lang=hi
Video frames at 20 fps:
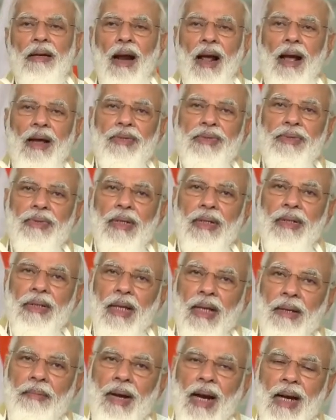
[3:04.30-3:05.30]
राष्ट्र
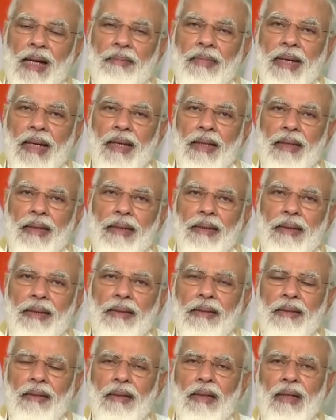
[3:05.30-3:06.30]
निर्माण में
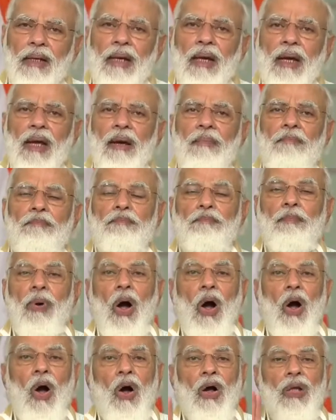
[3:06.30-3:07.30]

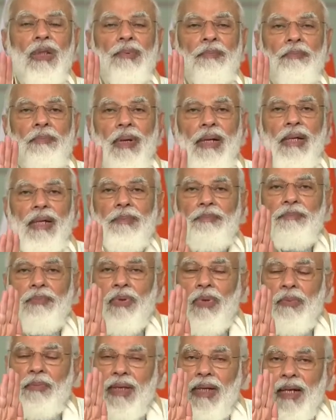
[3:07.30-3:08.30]
बहुत बड़ी
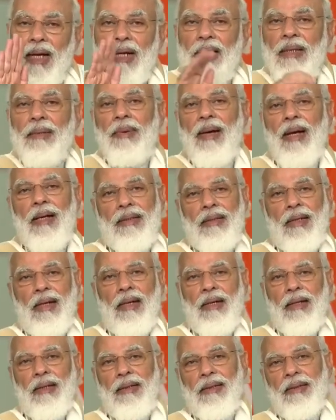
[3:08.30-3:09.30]
भूमिका निभाता
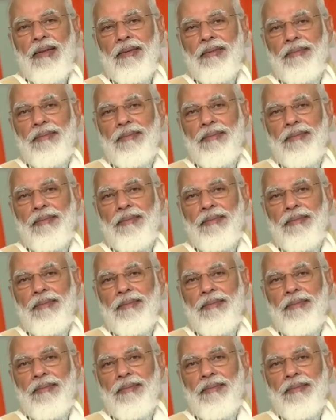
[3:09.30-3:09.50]
है